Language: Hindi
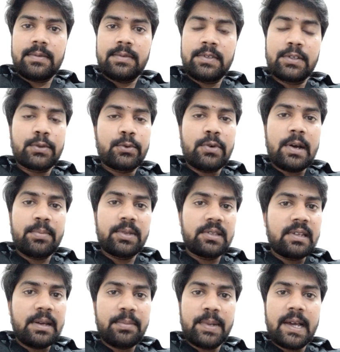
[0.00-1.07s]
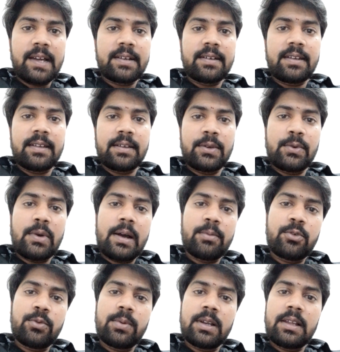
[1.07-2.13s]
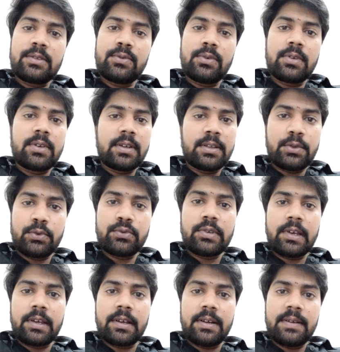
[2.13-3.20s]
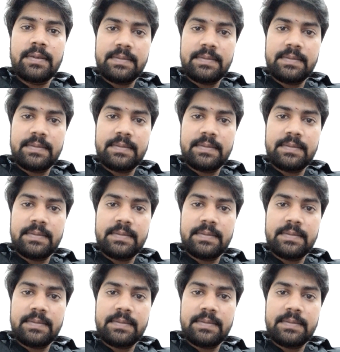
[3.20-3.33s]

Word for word: जिसको आप इतना प्यार करेंगे वो आपको भला छोड़कर क्यों जाएगा